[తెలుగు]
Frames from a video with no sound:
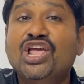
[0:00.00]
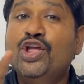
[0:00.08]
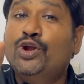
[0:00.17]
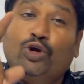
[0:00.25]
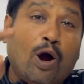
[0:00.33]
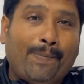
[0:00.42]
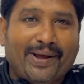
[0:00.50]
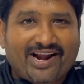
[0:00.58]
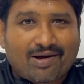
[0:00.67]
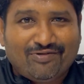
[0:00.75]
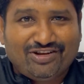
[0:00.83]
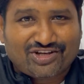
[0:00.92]
ఇంకో
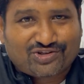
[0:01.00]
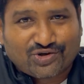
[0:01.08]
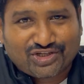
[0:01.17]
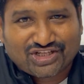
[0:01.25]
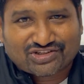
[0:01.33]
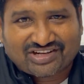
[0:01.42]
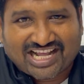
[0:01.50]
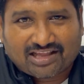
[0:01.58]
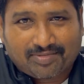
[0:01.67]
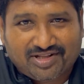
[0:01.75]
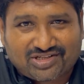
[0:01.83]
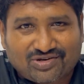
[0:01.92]
పరిణామం అయితే చోటు చేసుకున్న
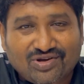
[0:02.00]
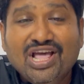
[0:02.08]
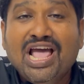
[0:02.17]
ఆంధ్రప్రదేశ్లో